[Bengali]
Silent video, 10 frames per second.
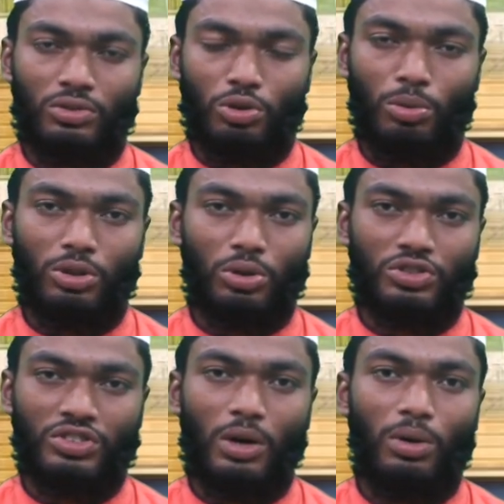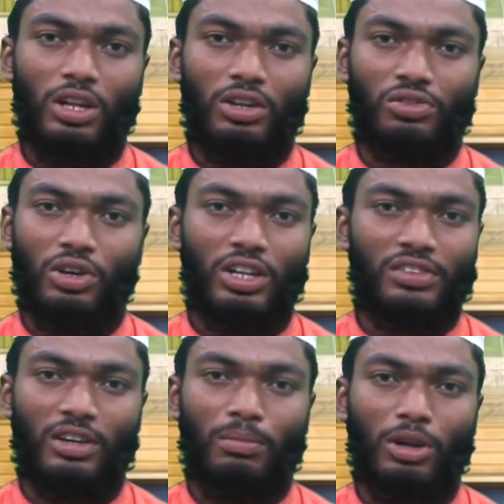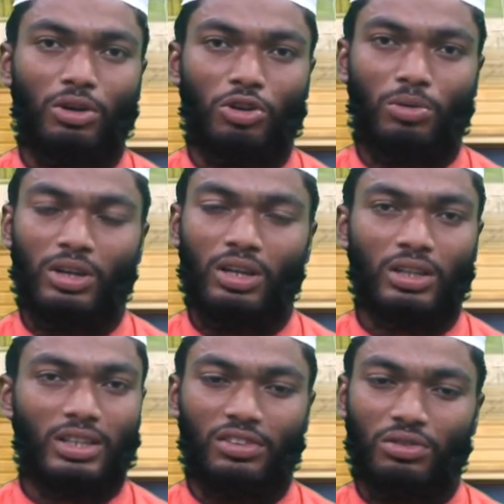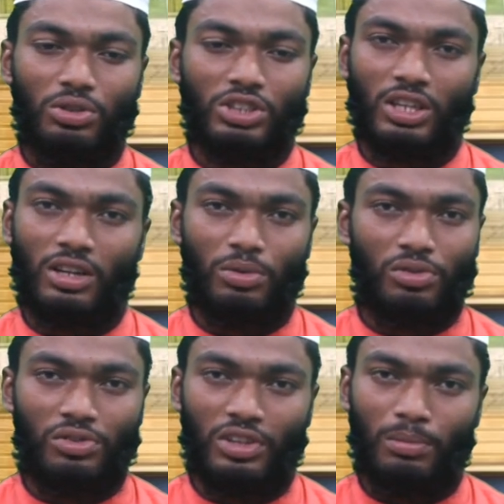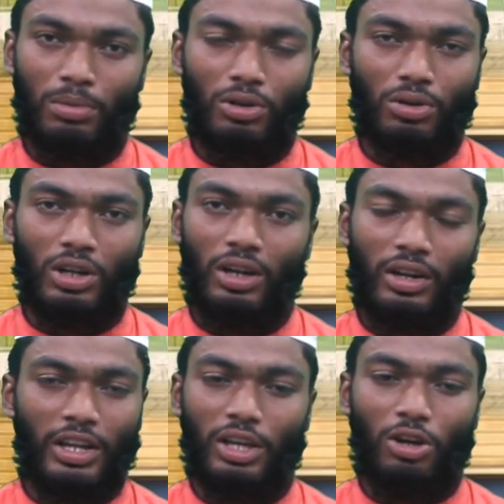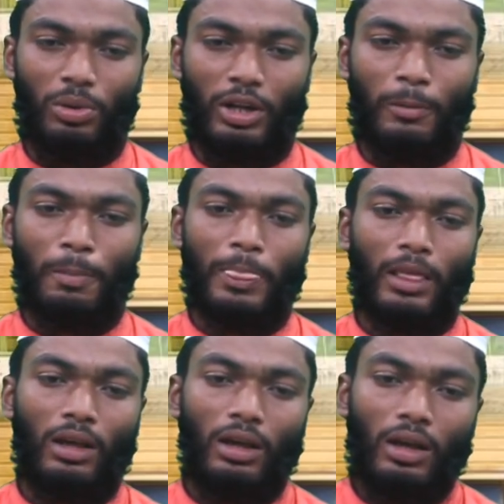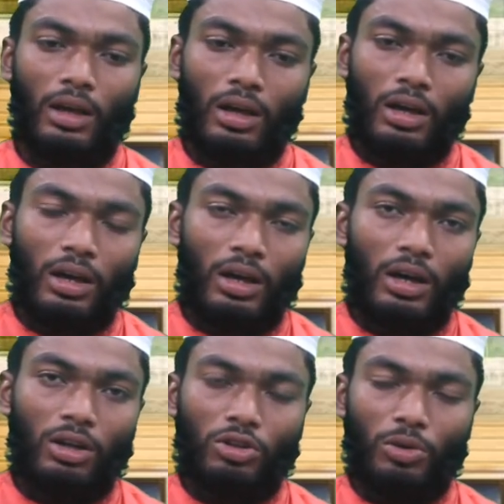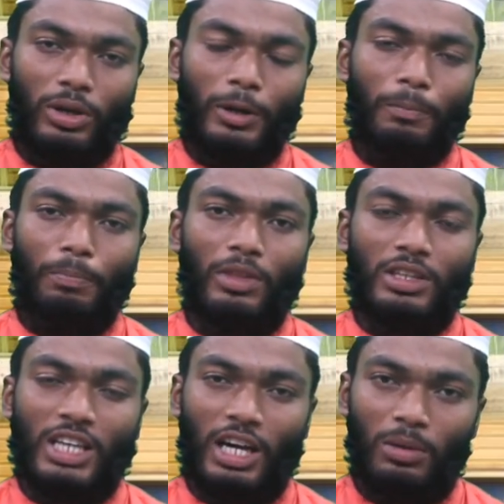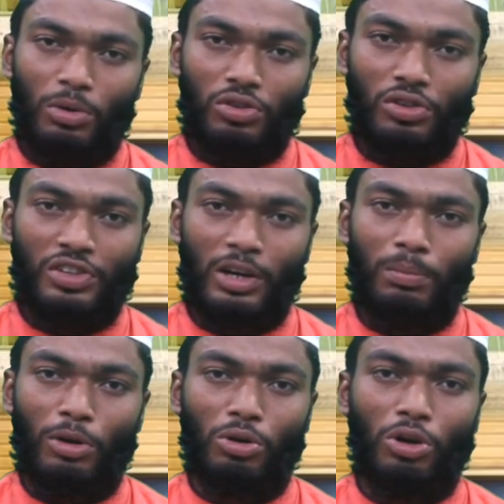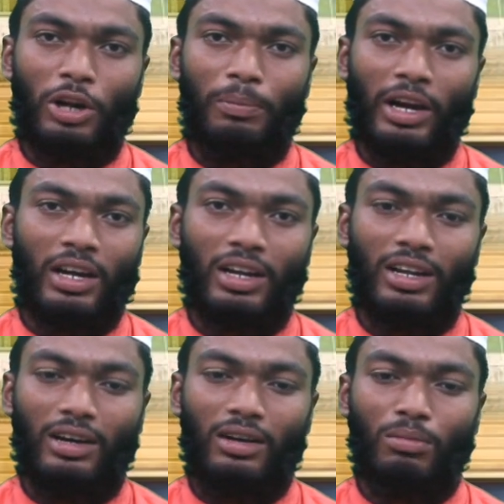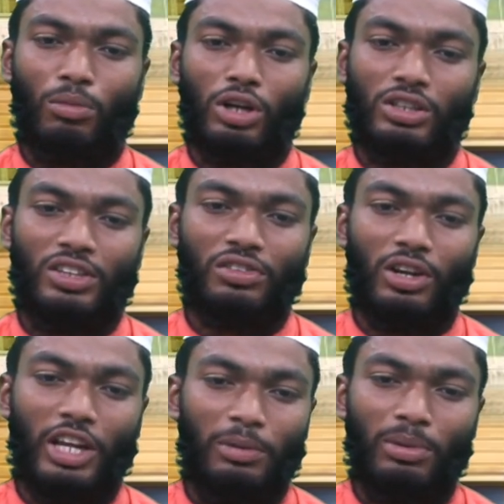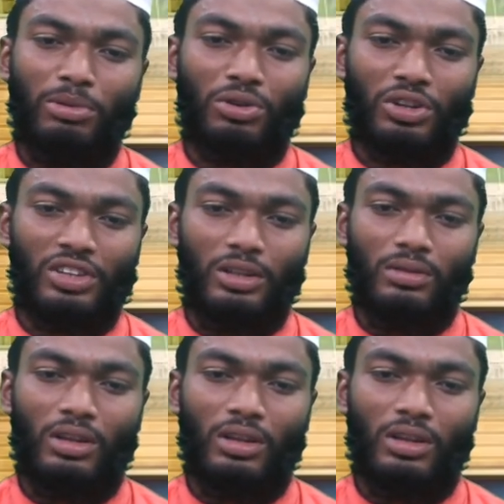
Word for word: শুধুমাত্র সওয়ালের ছয়টা সিয়াম পালন করবে তার জন্য সারা বছর সিয়াম পালন করার নেকি হবে না তবে সারা বছর সিয়াম পালন করার ব্যাখ্যাটা মহাদ্দিসগণ এইভাবে করেছেন